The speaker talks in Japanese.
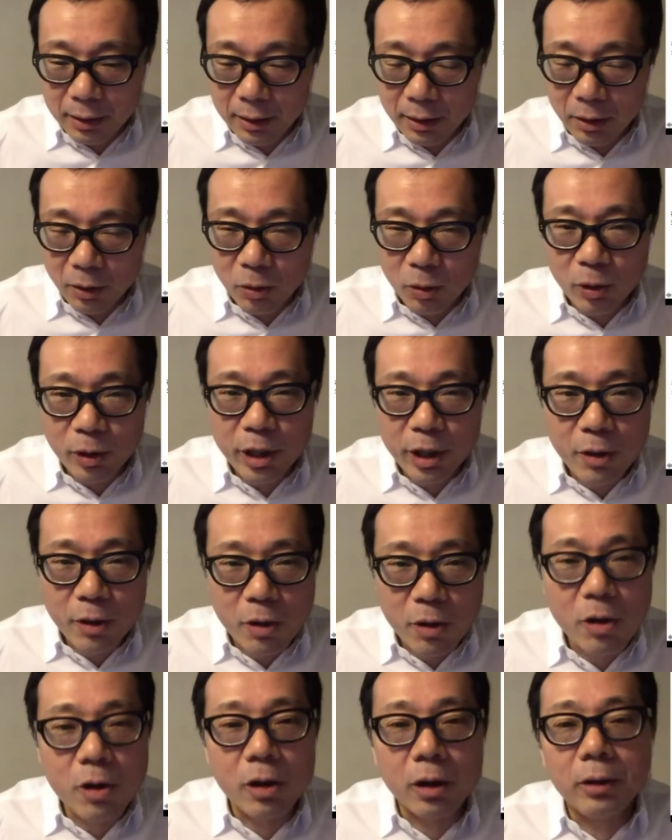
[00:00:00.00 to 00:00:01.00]
これ
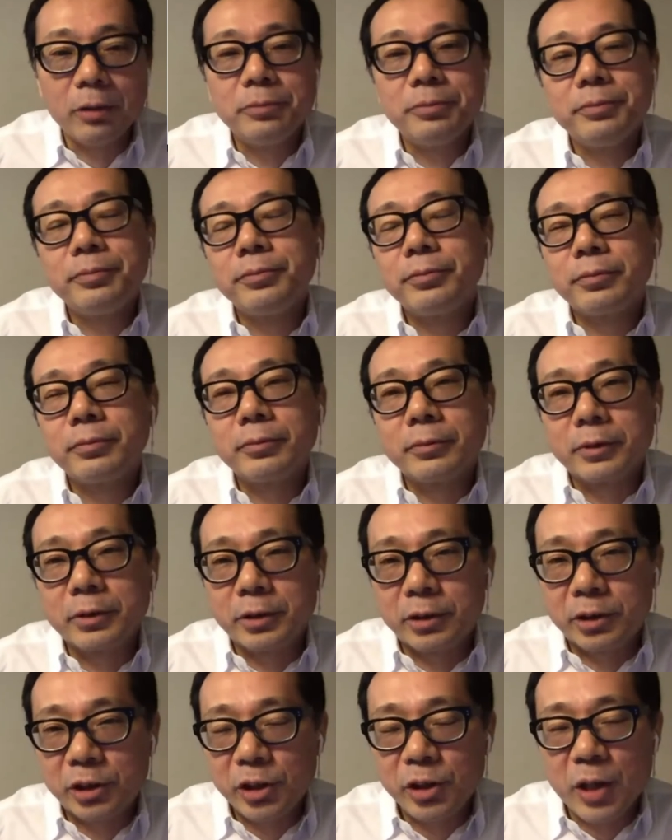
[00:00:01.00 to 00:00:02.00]
を
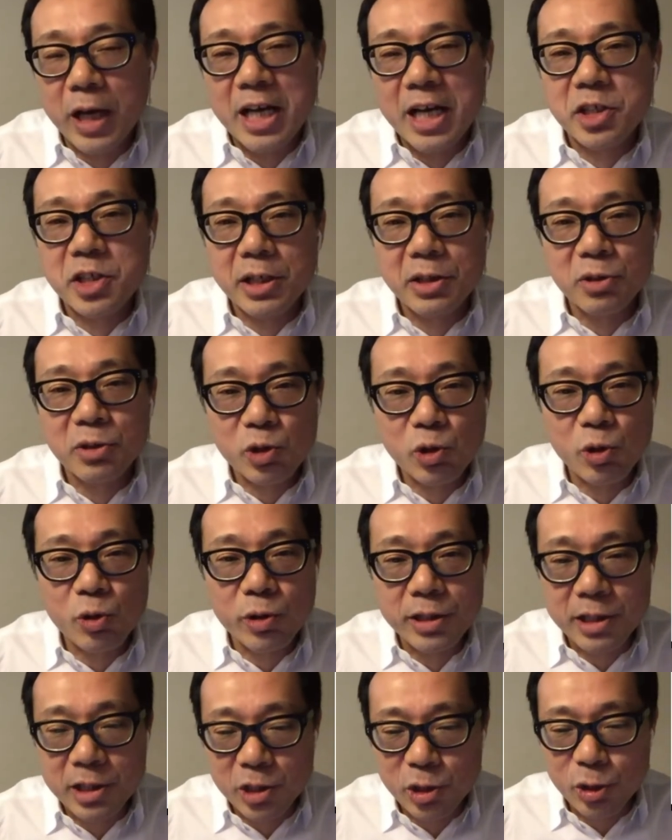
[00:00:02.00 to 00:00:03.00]
次の柱の商
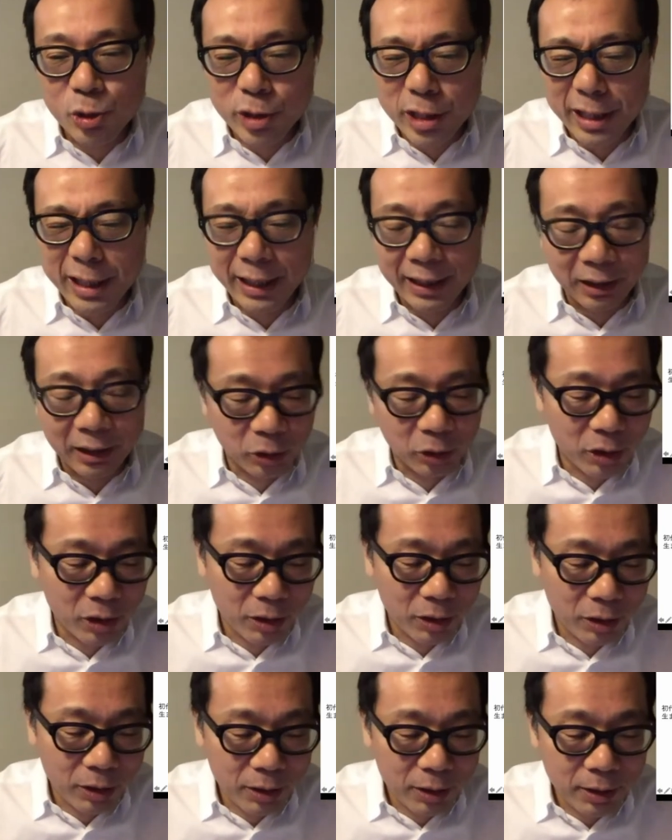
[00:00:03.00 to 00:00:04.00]
品にしようじゃないかと
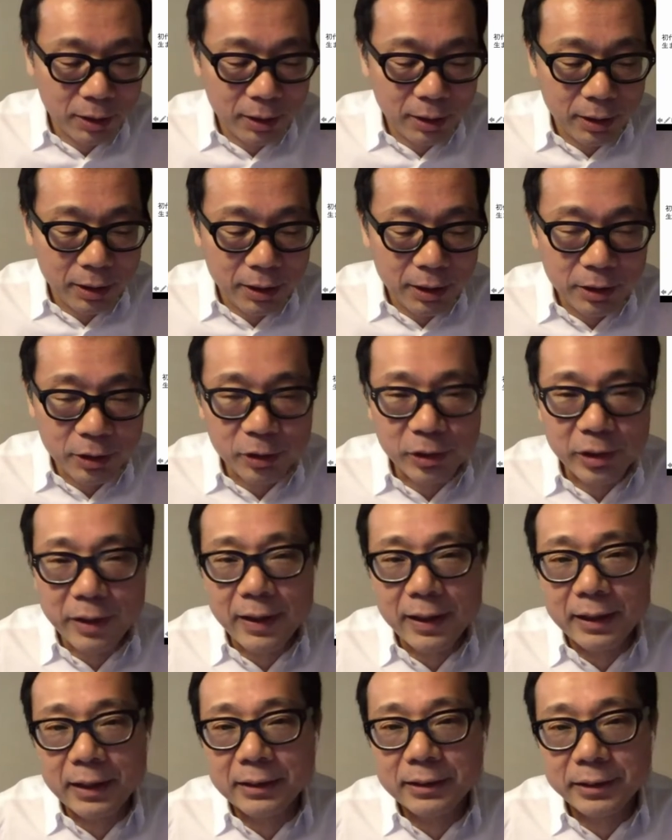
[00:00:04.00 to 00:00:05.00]
言ったわ
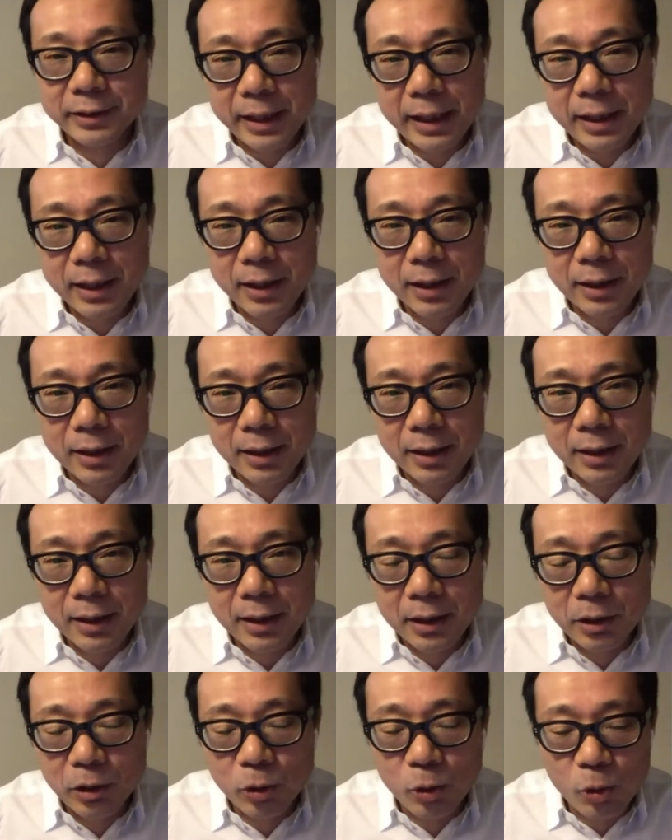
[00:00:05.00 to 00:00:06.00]
けなんですね。
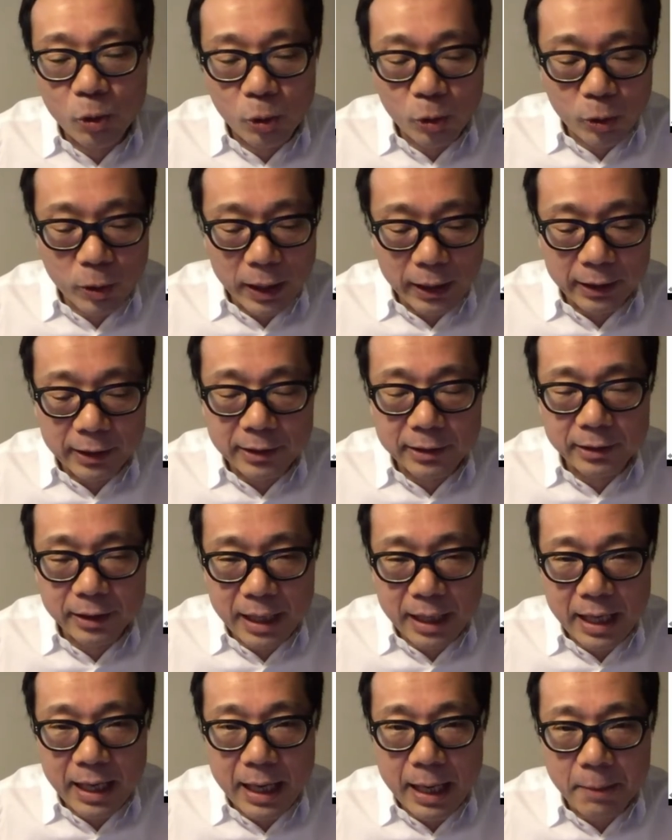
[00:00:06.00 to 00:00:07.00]
ところがです
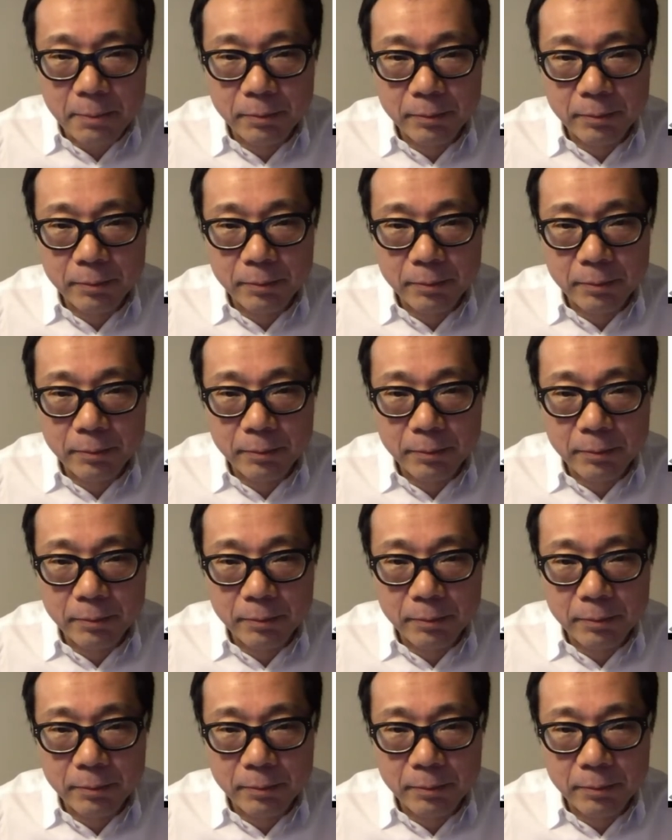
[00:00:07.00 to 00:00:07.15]
ね、